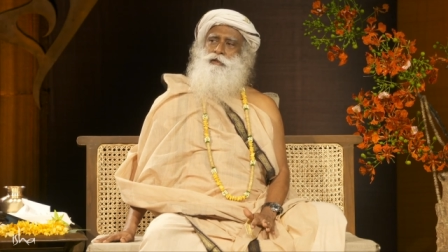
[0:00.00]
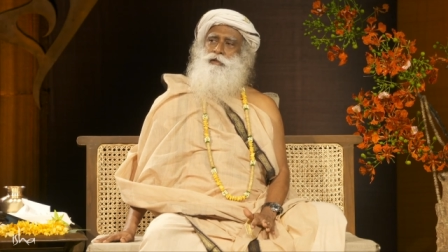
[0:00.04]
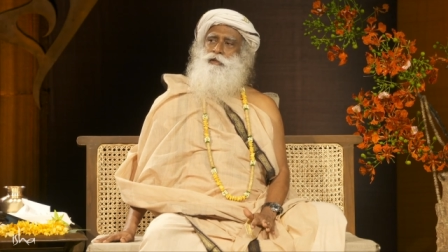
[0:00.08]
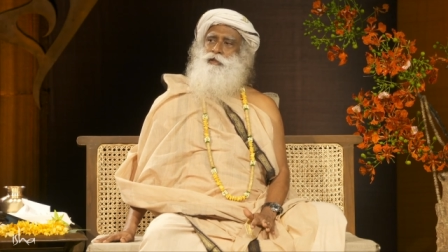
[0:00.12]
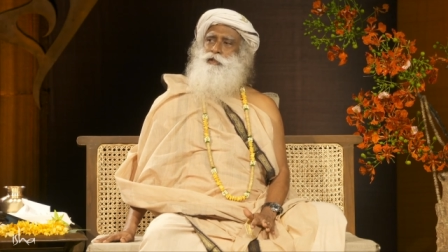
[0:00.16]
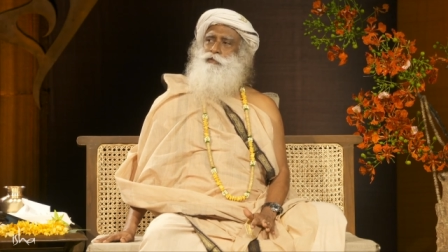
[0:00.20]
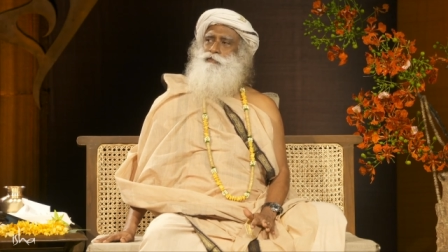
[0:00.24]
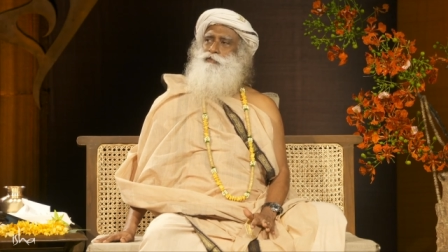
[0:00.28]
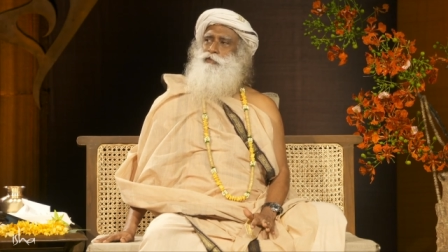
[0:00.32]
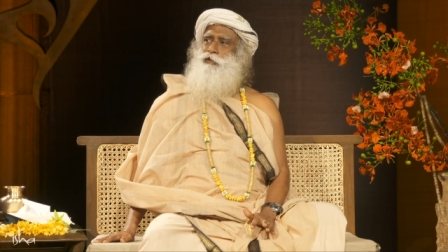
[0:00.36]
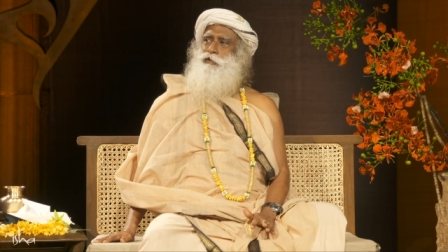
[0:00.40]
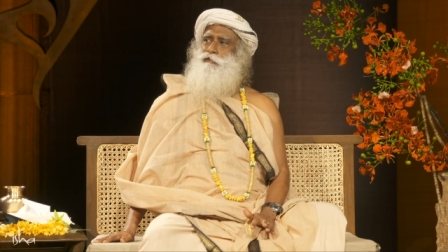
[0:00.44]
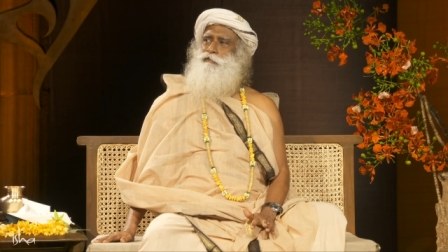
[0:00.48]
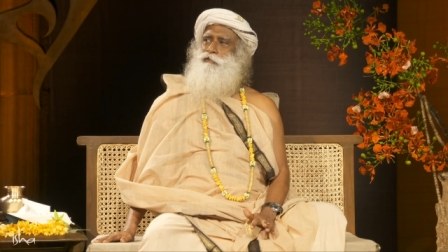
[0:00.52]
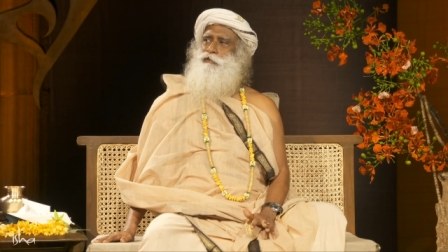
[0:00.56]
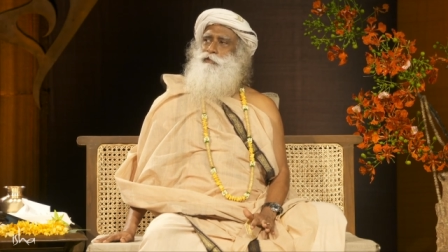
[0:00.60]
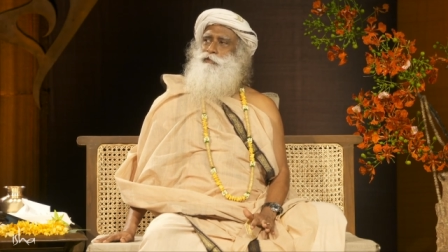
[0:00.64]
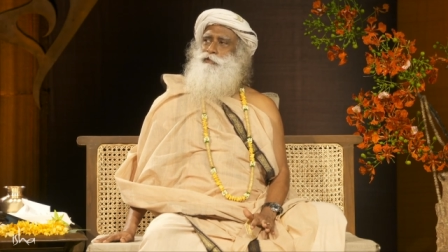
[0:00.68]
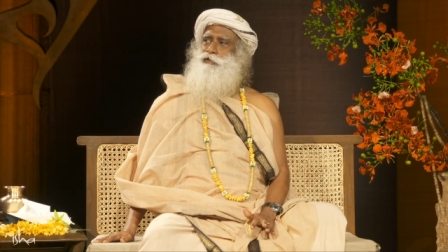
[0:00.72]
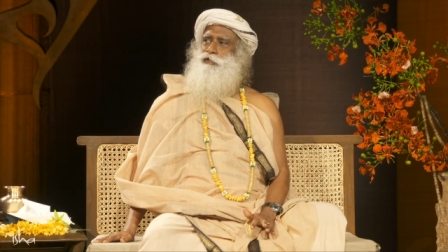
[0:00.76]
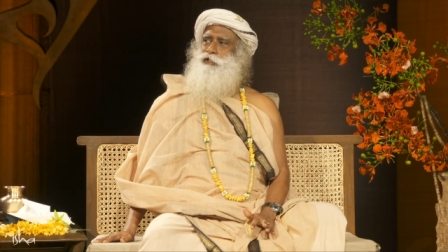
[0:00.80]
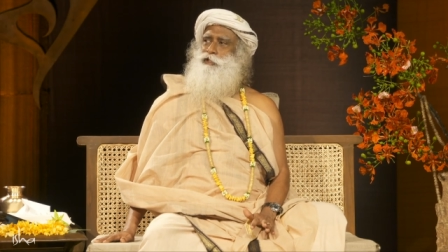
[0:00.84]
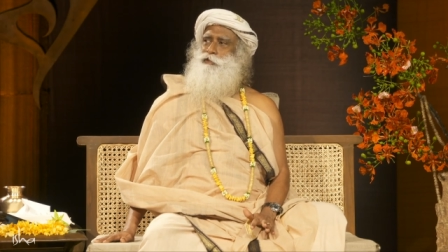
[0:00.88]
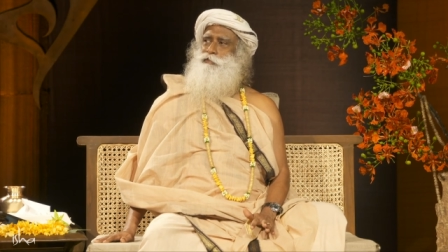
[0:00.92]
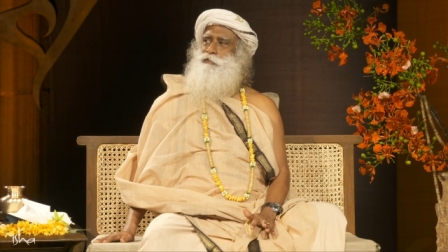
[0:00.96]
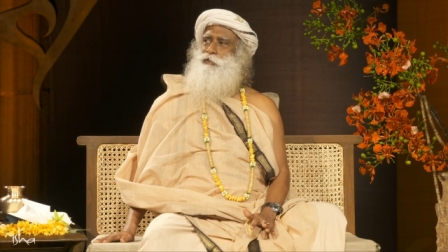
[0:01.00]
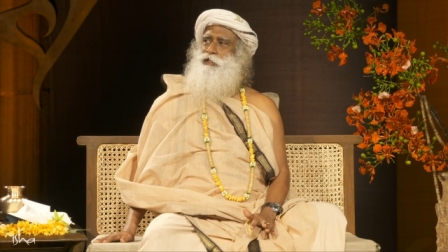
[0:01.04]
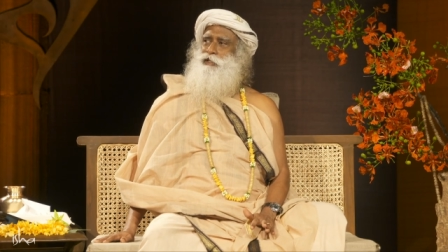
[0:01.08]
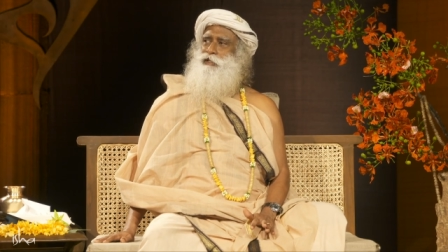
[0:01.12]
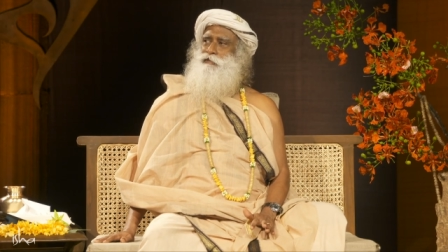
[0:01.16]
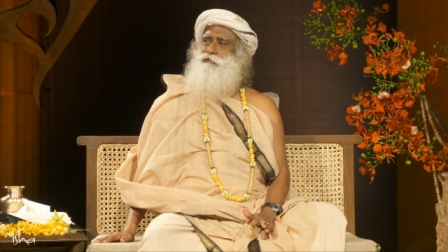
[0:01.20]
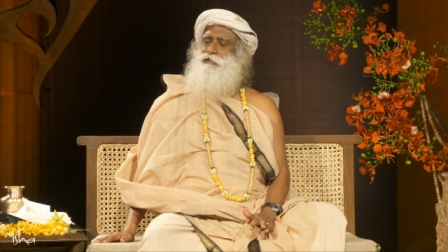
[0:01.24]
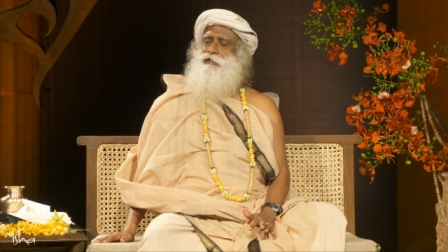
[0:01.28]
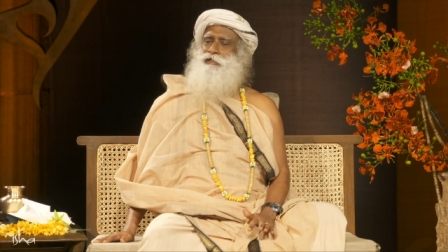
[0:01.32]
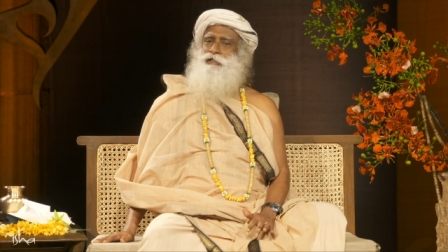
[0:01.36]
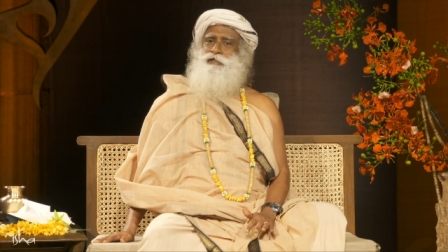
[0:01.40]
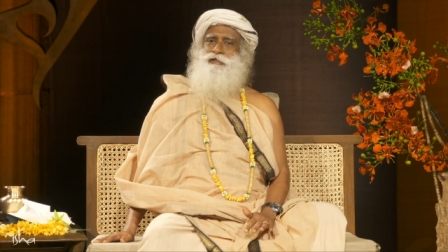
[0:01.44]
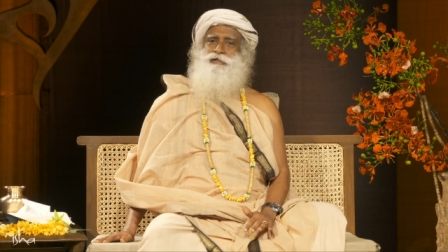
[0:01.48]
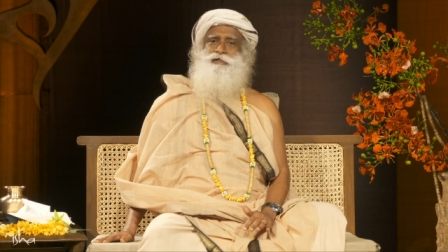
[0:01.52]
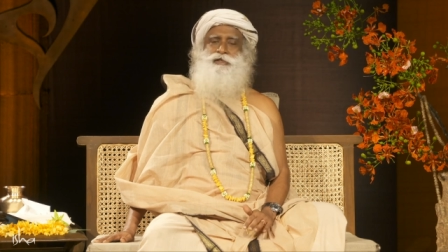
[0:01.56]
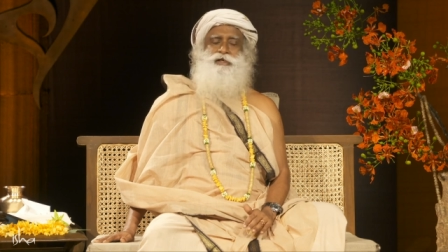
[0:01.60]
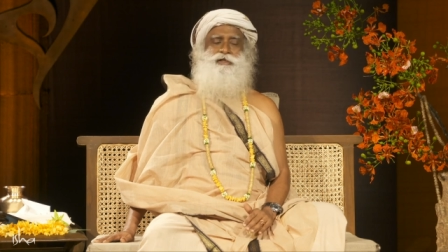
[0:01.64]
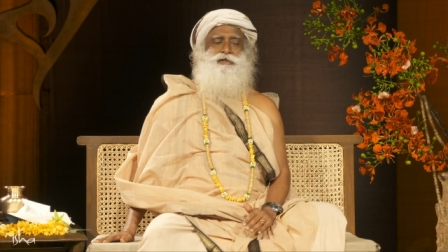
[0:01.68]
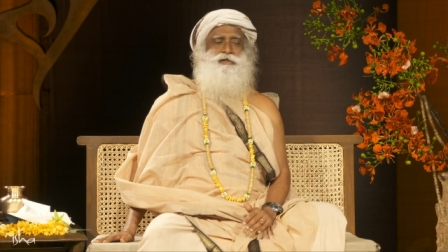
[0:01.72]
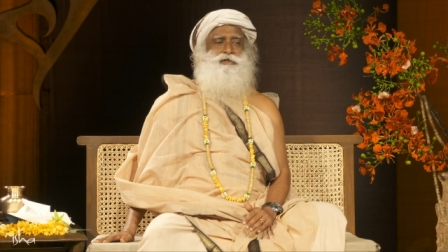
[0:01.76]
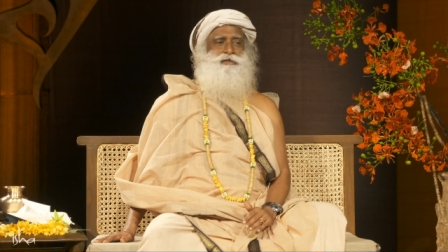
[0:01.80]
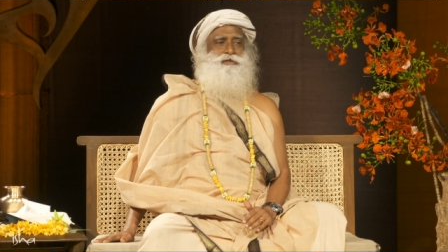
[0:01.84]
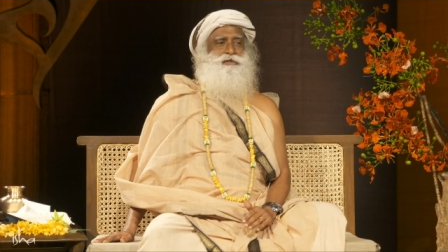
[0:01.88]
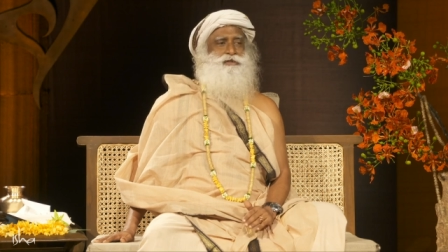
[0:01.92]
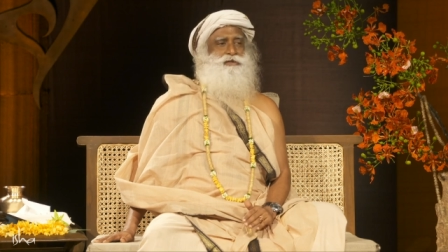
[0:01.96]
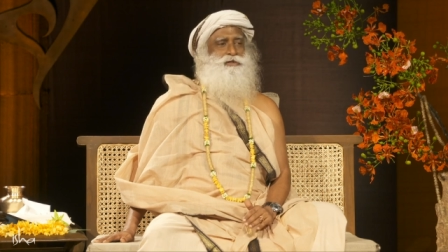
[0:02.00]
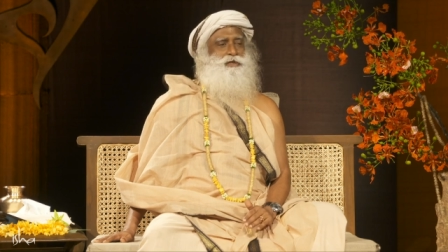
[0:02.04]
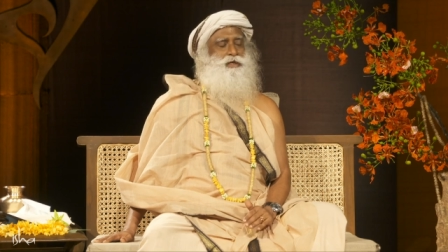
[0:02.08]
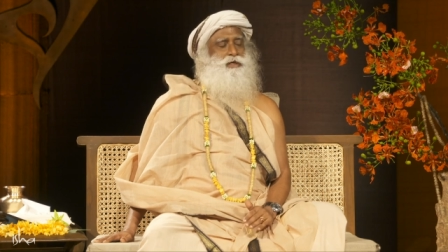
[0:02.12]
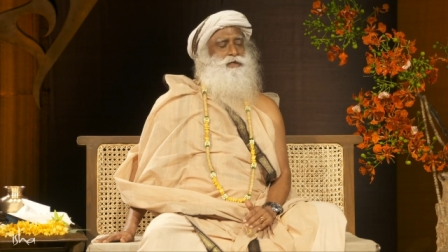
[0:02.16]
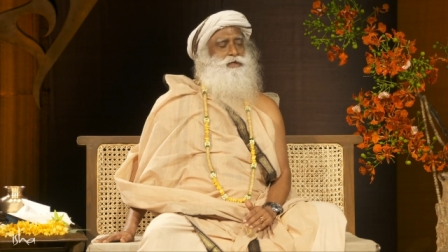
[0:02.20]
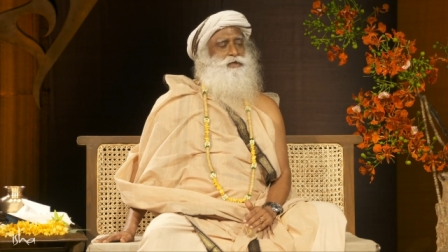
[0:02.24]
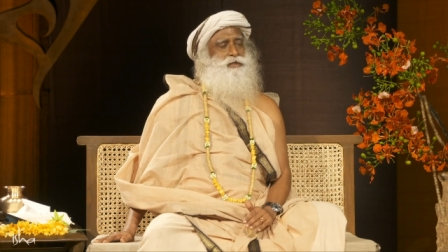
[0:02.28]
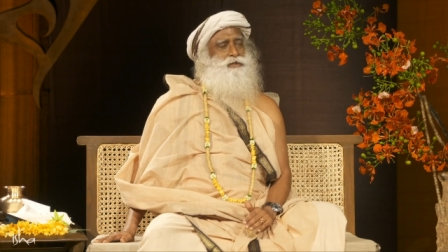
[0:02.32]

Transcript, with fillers: যদি আপনি আমার দিকে দেখে থাকেন একটা বিশেষ